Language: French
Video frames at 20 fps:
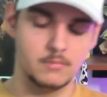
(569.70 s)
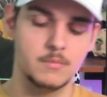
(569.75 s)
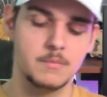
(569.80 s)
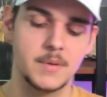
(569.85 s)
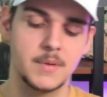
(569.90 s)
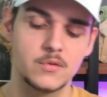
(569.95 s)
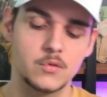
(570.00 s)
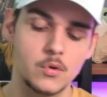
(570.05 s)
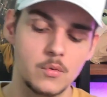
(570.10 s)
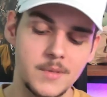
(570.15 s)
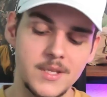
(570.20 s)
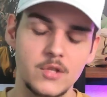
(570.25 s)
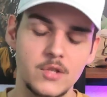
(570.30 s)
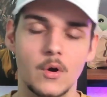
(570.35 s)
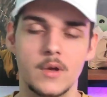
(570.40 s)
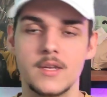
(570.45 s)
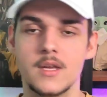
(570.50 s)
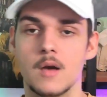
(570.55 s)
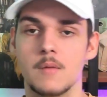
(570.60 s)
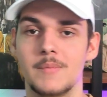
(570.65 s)
parce que mine de
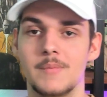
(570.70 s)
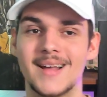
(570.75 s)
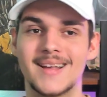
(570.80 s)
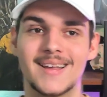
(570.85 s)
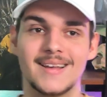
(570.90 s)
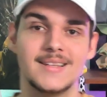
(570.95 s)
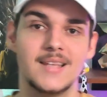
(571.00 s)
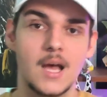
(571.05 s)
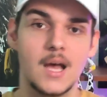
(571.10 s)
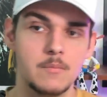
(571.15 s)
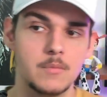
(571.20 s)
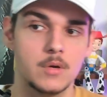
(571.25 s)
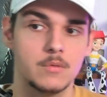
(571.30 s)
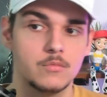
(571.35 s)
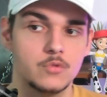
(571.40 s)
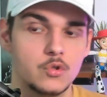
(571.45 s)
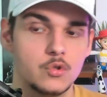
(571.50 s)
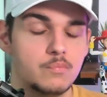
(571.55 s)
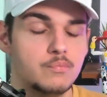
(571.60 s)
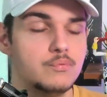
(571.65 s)
rien, Black Adam,
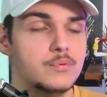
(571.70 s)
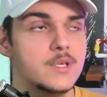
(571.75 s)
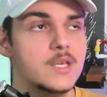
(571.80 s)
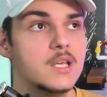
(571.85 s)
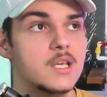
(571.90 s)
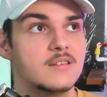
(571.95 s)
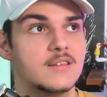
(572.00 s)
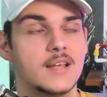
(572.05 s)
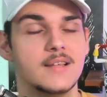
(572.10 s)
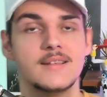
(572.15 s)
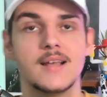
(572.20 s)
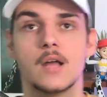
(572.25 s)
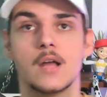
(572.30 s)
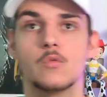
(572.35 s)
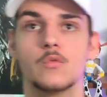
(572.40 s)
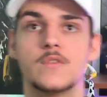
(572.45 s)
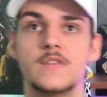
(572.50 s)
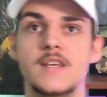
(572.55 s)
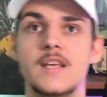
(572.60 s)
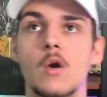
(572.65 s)
depuis que ça a été
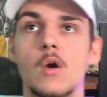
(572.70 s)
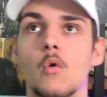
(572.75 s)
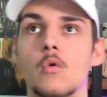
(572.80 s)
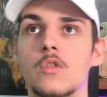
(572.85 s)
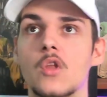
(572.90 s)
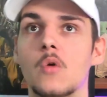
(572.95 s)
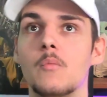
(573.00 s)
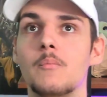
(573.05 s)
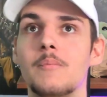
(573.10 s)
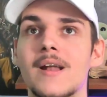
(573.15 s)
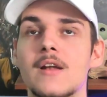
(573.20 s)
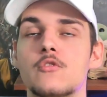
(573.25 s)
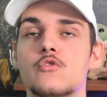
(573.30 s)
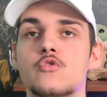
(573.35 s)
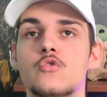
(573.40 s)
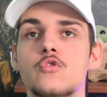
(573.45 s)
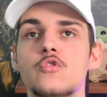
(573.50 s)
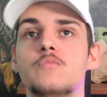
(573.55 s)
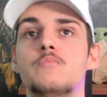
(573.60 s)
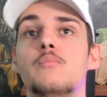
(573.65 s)
annoncé, on en parle
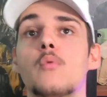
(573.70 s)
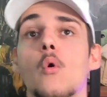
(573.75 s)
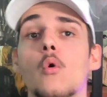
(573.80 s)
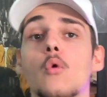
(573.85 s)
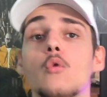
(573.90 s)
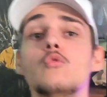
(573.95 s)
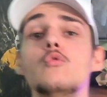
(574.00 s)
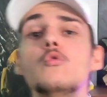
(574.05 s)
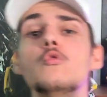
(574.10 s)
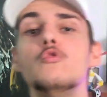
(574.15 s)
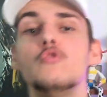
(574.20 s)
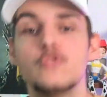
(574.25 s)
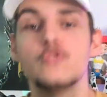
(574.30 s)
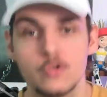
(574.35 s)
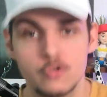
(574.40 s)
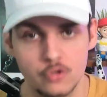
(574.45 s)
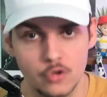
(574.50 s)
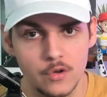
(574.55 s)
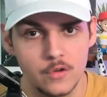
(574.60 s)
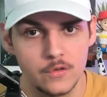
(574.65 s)
juste pour une seule
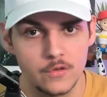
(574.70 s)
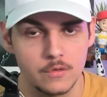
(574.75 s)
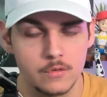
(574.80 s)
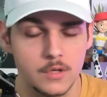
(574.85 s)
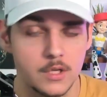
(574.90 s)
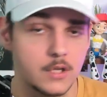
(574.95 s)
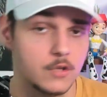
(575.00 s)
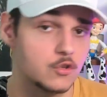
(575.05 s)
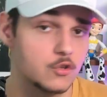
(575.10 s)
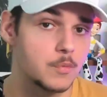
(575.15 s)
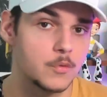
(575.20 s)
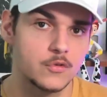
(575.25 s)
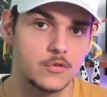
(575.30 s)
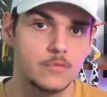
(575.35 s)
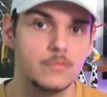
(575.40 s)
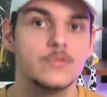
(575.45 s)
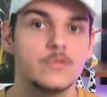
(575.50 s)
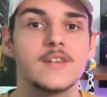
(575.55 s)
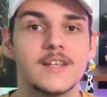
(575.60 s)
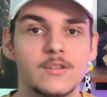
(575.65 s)
chose, et je pense que
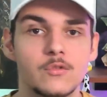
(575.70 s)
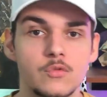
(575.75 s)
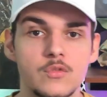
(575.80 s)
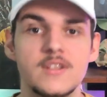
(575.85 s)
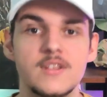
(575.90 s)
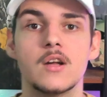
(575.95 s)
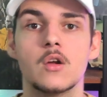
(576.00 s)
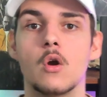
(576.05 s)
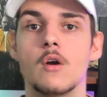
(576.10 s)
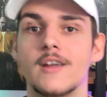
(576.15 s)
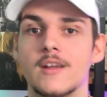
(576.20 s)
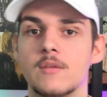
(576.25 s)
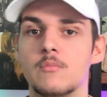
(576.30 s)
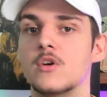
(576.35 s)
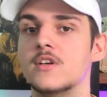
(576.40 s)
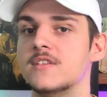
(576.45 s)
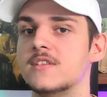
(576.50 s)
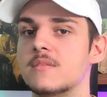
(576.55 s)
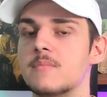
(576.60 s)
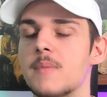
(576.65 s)
vous serez tous d'accord avec
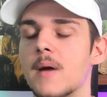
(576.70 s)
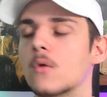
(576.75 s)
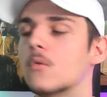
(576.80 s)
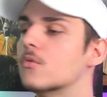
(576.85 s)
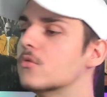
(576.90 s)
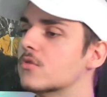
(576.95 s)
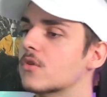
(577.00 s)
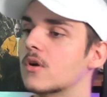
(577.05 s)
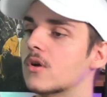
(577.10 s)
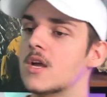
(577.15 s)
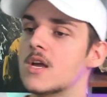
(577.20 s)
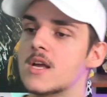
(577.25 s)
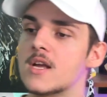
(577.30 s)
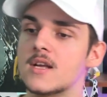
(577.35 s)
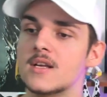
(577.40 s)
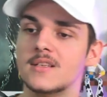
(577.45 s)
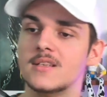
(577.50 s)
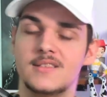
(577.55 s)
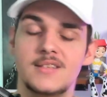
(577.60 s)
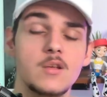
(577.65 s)
moi ici par contre,
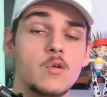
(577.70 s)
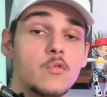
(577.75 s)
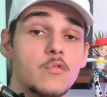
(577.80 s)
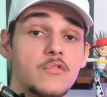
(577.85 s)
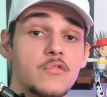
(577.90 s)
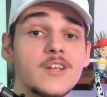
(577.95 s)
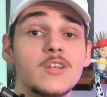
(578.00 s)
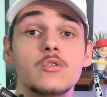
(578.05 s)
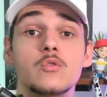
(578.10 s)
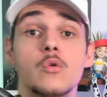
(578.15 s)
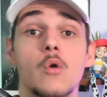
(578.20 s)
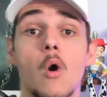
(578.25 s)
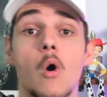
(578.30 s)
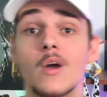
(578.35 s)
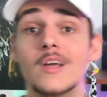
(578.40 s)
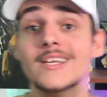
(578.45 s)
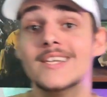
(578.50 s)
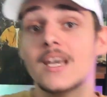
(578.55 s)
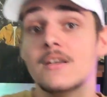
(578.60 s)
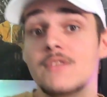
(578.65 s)
c'est le fait que
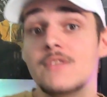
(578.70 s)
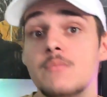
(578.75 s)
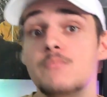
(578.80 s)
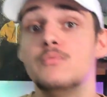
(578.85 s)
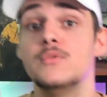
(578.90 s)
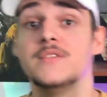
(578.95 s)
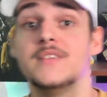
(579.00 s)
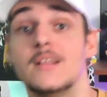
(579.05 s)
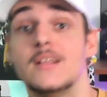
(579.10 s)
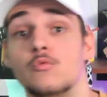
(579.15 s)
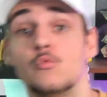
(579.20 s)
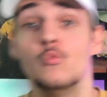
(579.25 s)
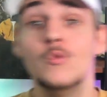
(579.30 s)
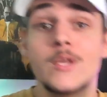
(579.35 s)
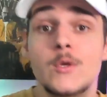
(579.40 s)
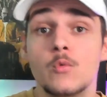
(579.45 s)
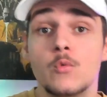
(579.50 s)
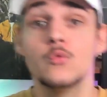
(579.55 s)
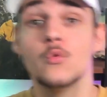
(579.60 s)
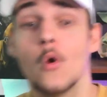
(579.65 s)
Henry Cavill puisse être
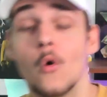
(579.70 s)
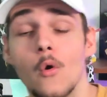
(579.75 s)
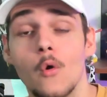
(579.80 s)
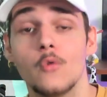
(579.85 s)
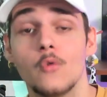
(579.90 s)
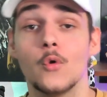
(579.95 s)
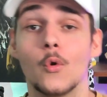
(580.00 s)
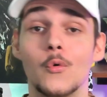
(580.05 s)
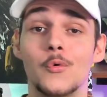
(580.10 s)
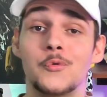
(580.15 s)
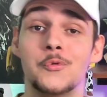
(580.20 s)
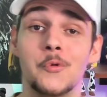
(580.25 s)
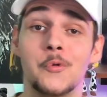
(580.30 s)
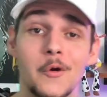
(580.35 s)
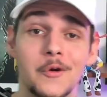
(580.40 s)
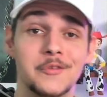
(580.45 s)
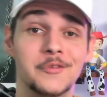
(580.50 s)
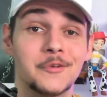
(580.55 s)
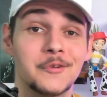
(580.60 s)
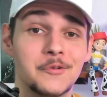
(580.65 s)
oui ou non de retour
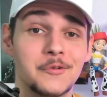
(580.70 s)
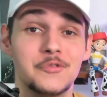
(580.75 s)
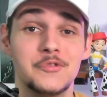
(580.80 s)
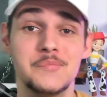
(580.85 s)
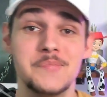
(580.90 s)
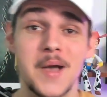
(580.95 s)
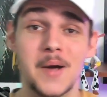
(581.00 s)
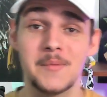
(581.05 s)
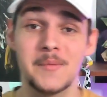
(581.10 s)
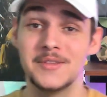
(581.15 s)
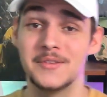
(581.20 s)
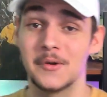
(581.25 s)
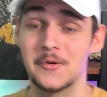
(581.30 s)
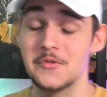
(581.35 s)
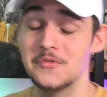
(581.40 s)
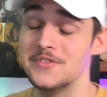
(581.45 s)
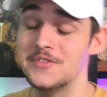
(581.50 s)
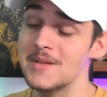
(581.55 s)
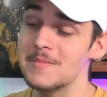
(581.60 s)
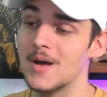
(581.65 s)
en tant que Superman dans le
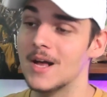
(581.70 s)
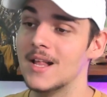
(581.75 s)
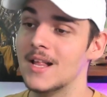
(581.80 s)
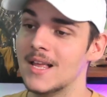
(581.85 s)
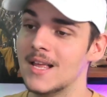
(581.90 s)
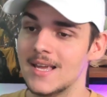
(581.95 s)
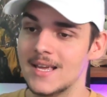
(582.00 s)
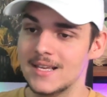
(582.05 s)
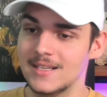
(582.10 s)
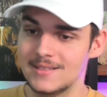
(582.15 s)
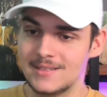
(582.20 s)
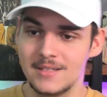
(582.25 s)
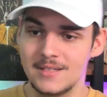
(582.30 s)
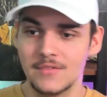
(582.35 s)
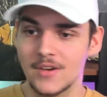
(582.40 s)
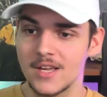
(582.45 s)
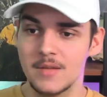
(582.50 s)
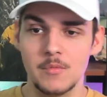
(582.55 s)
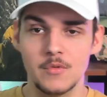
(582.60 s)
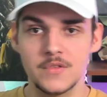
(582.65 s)
film. Et c'est
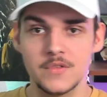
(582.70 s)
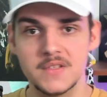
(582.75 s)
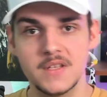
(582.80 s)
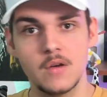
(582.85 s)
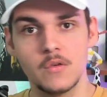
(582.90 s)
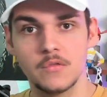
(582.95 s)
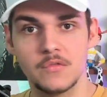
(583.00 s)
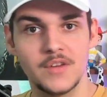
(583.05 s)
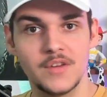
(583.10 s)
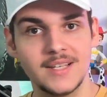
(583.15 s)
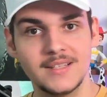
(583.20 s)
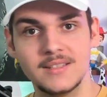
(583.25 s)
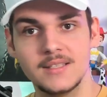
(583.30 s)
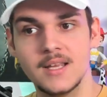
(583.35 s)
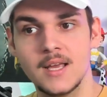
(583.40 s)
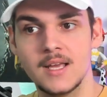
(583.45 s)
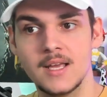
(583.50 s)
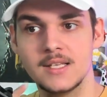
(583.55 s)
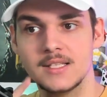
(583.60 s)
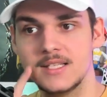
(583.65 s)
vraiment ça en fait
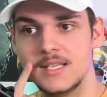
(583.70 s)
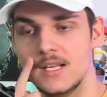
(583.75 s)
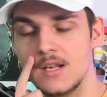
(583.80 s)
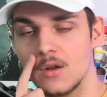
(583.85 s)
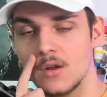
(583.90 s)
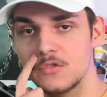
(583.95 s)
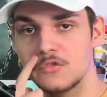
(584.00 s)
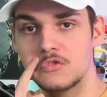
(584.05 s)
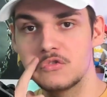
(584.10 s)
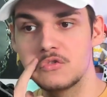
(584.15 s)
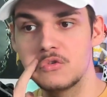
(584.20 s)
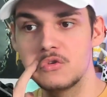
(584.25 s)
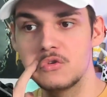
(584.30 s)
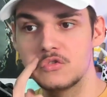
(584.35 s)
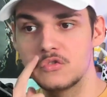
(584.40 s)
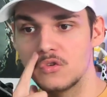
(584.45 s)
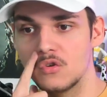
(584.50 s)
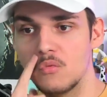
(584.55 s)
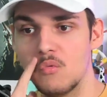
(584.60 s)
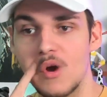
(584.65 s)
qui lance euh,
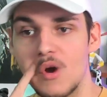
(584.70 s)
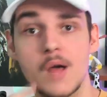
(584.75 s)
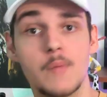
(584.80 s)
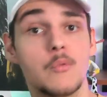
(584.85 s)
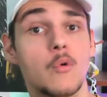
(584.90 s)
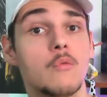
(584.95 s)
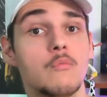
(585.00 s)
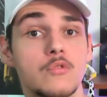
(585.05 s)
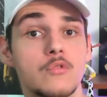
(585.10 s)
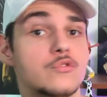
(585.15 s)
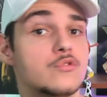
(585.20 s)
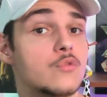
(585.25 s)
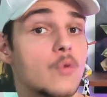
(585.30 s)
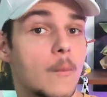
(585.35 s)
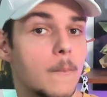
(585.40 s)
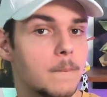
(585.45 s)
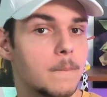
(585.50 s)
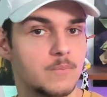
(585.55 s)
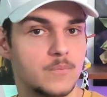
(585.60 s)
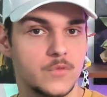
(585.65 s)
selon moi la
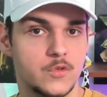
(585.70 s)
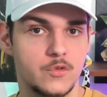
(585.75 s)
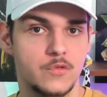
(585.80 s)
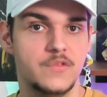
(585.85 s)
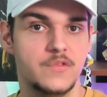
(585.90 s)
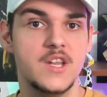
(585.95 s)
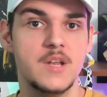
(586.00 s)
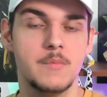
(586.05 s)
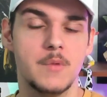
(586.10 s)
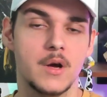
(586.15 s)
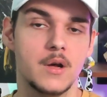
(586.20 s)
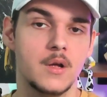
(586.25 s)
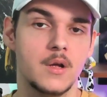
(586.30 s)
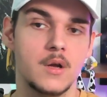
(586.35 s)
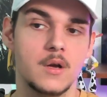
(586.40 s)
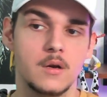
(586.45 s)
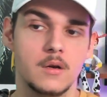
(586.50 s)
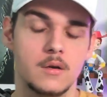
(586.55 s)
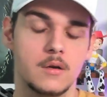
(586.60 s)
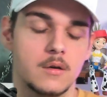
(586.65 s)
promotion du film,
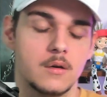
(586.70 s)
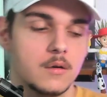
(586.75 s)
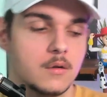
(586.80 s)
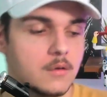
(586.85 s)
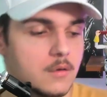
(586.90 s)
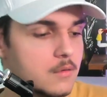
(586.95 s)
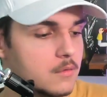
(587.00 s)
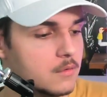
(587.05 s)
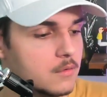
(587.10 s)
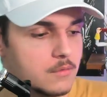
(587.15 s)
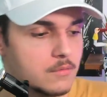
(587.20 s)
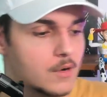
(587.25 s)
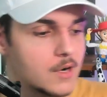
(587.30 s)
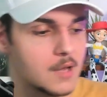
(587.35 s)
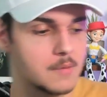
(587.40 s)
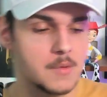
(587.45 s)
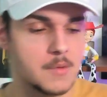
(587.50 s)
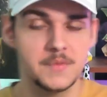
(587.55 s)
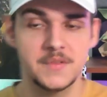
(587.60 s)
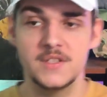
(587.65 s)
euh, voilà,
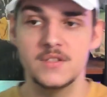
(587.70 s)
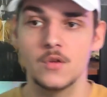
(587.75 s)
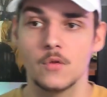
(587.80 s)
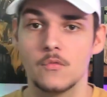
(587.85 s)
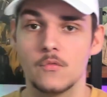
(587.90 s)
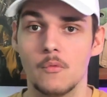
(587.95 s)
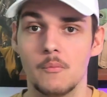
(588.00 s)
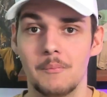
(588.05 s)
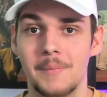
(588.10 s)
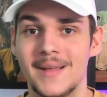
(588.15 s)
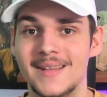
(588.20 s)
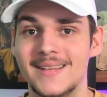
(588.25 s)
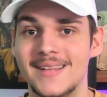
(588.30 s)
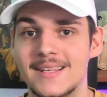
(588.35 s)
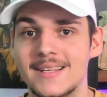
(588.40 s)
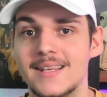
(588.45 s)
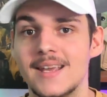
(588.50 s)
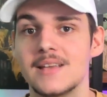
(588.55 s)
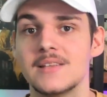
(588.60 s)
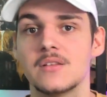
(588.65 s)
même s'ils n'en font pas des
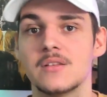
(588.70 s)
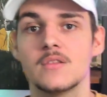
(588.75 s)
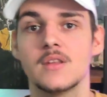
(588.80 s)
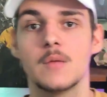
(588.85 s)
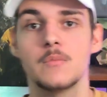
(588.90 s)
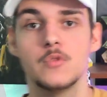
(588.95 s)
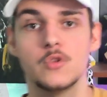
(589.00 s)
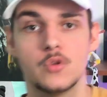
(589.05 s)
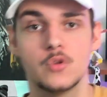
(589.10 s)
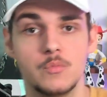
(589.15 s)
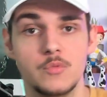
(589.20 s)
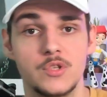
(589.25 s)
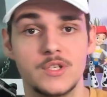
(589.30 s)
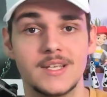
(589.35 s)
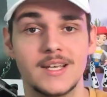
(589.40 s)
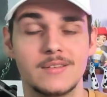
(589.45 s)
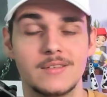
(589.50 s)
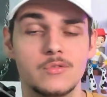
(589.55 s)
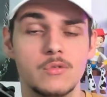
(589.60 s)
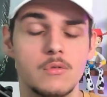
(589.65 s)
caisses en termes de
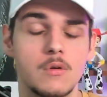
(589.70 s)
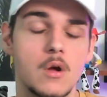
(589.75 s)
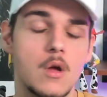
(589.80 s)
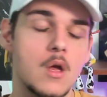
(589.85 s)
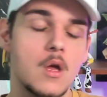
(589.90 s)
communication.